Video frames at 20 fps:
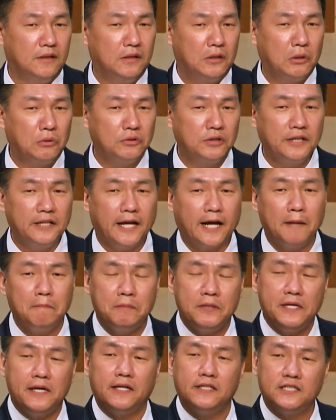결국에 내가
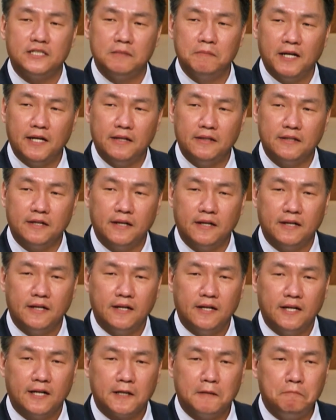피했지만
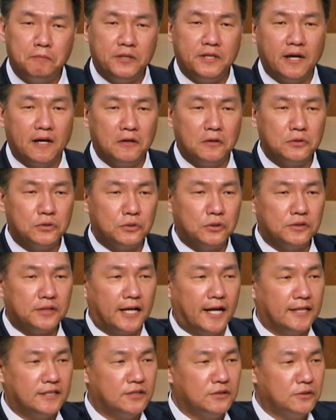그 피한 것으로
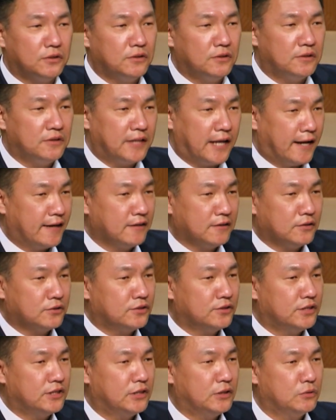다른
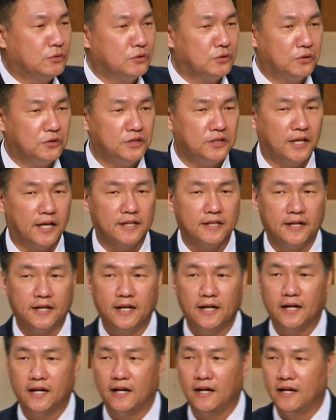것을 채우는 것이
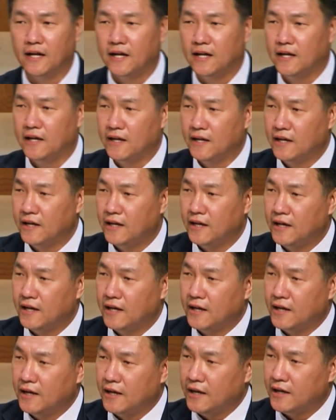아니라
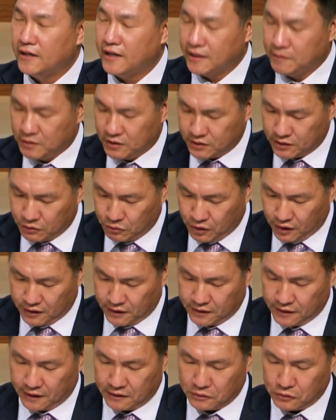하나님을 채워야
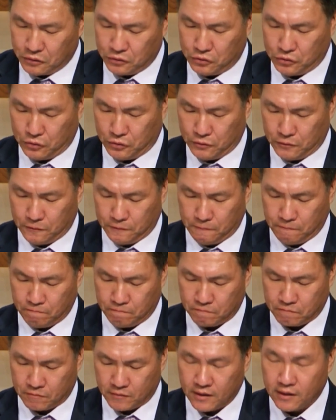된다는 거죠.
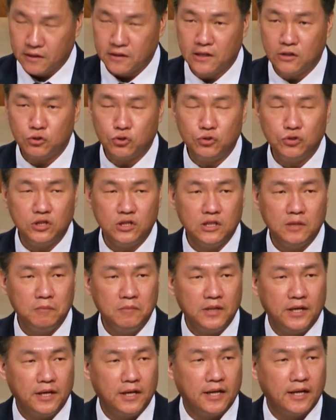
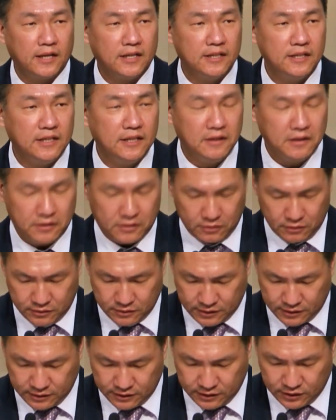예수님의 그
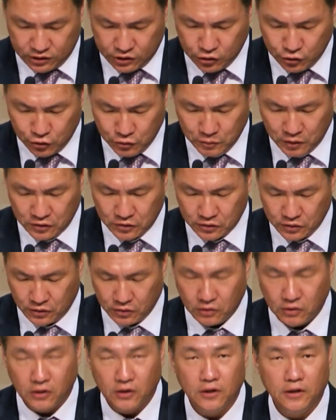인격들을
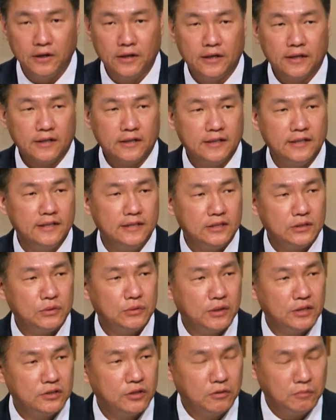채우면서
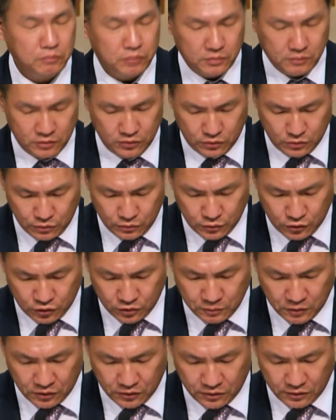그리스도의 성품을
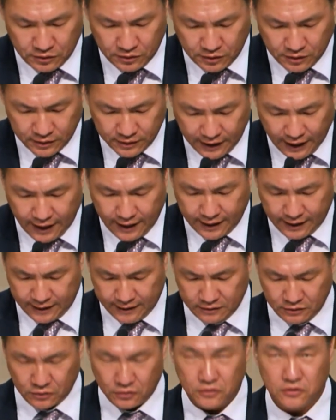쫓으며
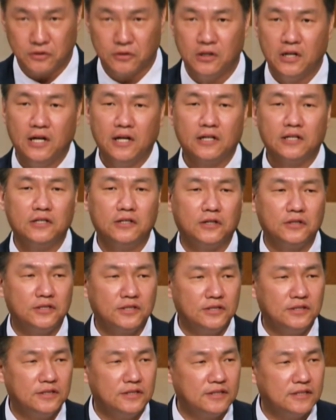나아가라는 거죠.
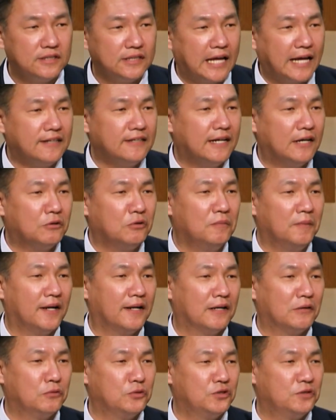그것을 따르라고
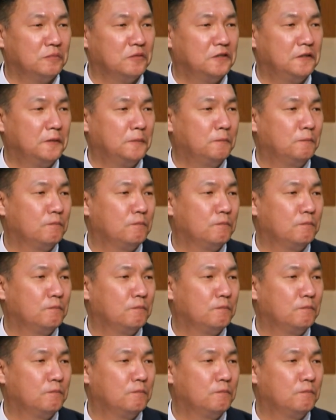말하고 있습니다.